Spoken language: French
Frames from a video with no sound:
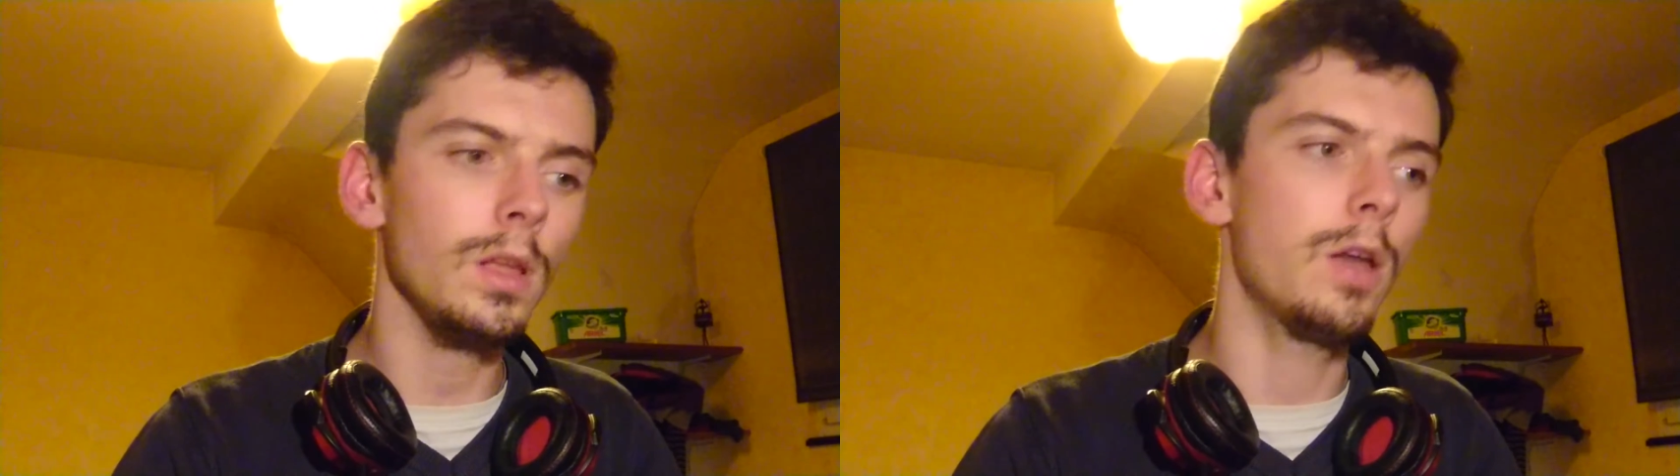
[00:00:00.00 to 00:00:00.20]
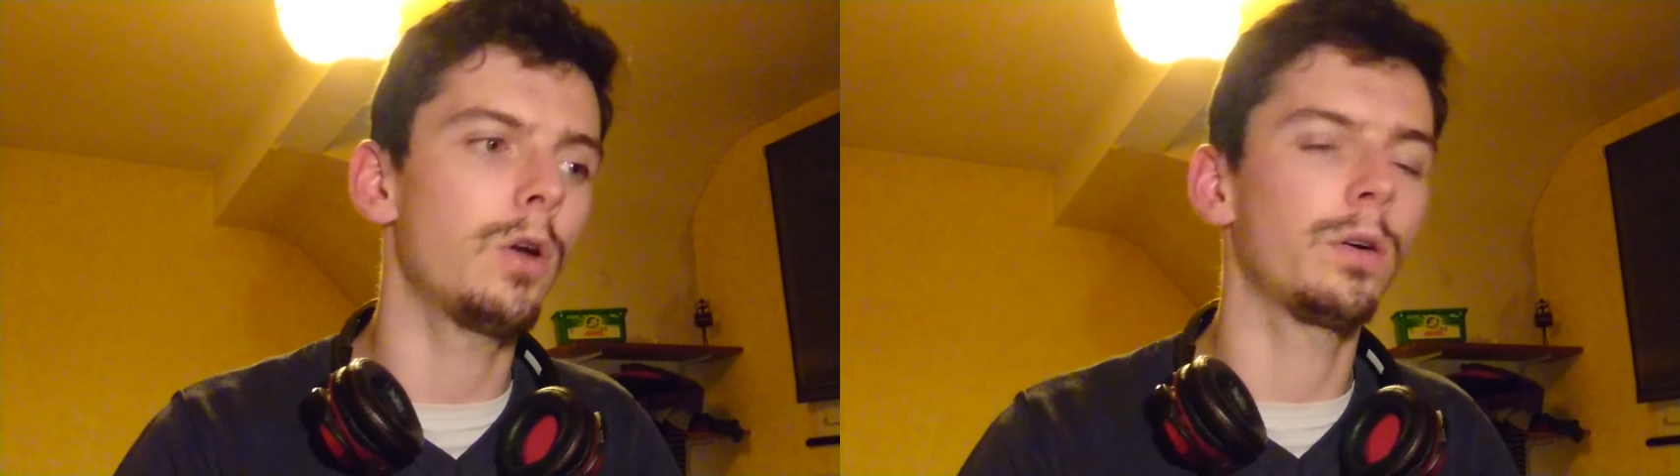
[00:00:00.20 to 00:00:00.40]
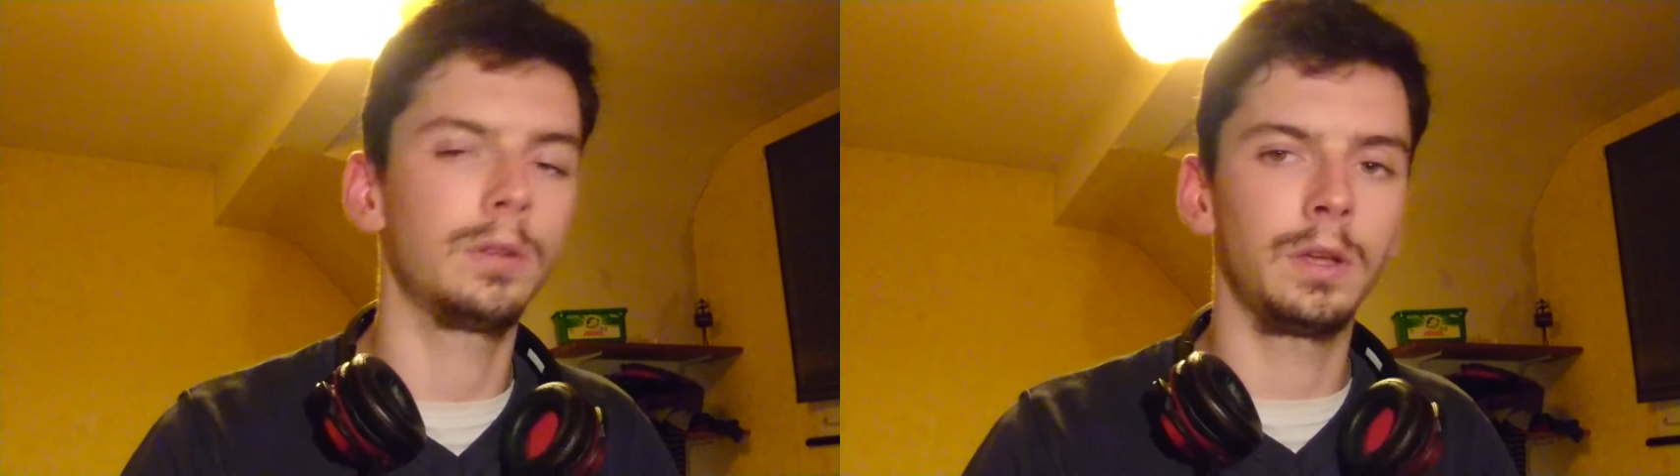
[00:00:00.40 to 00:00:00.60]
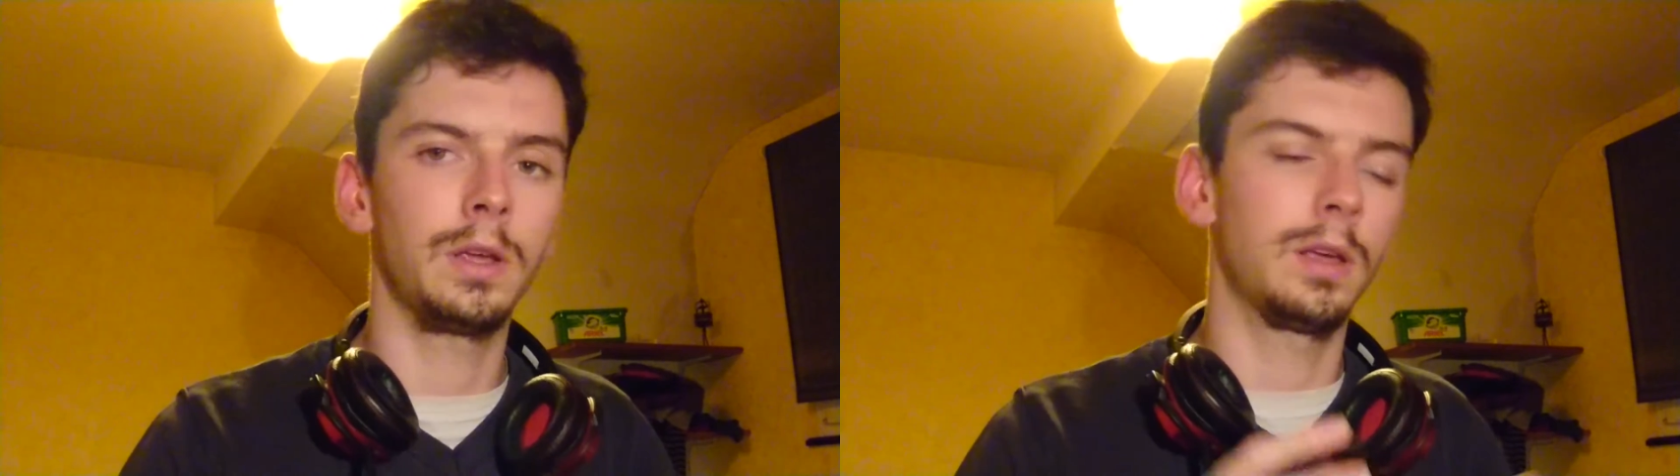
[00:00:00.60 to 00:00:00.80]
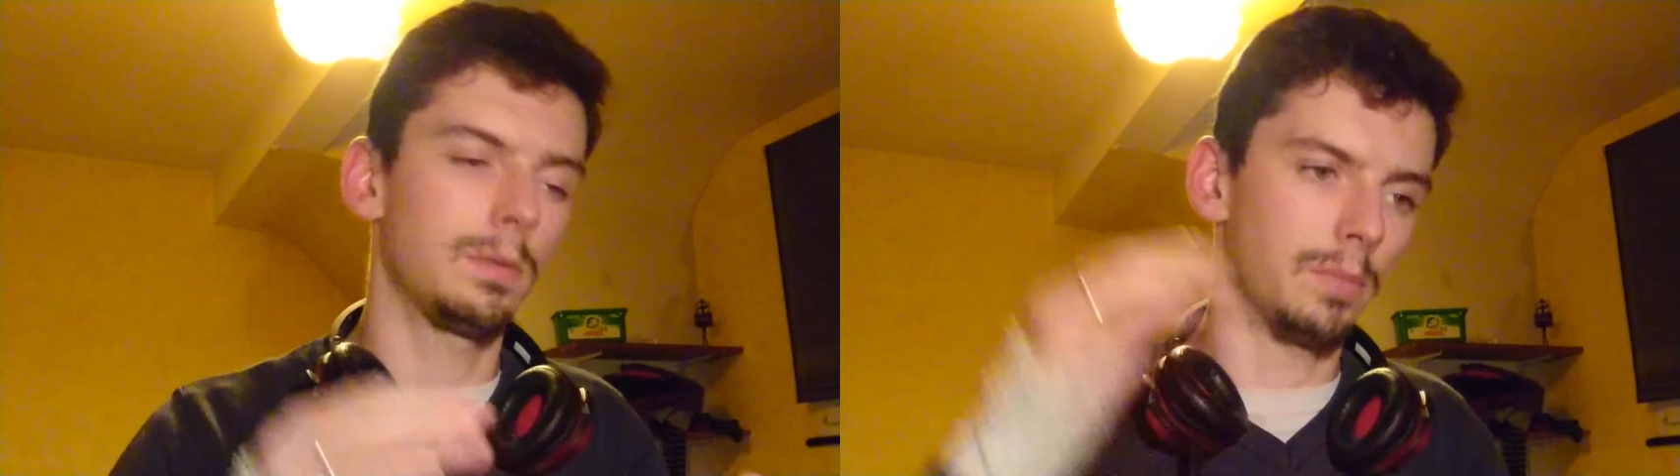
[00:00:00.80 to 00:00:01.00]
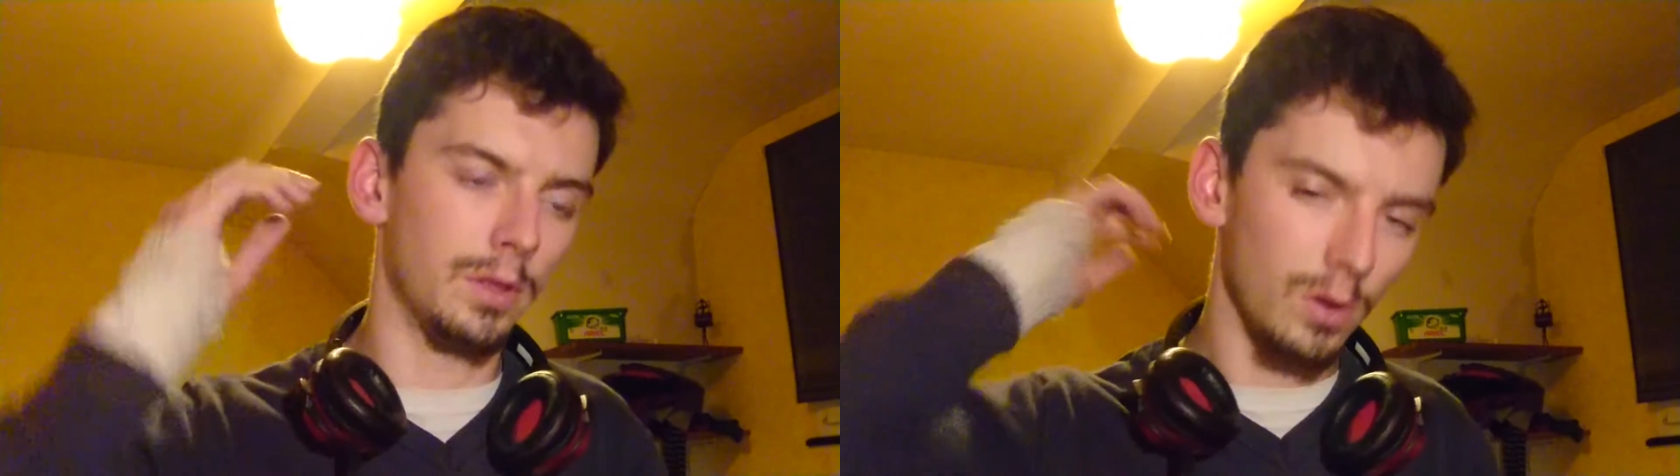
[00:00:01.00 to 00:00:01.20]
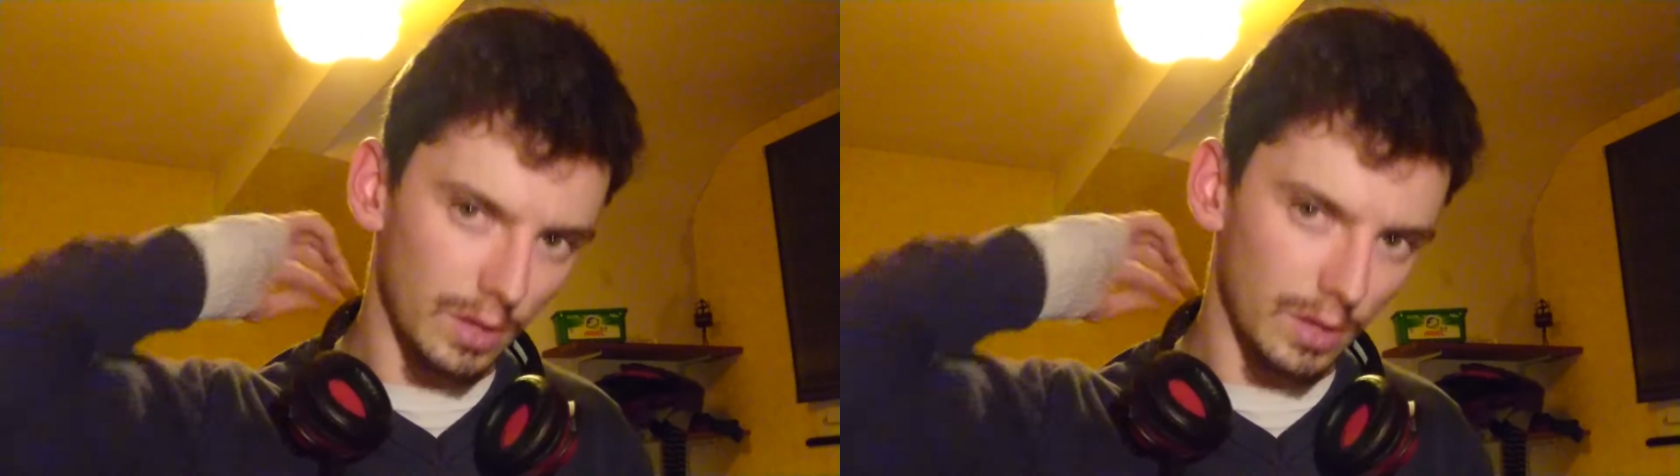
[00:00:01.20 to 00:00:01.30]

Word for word: Alors, maintenant,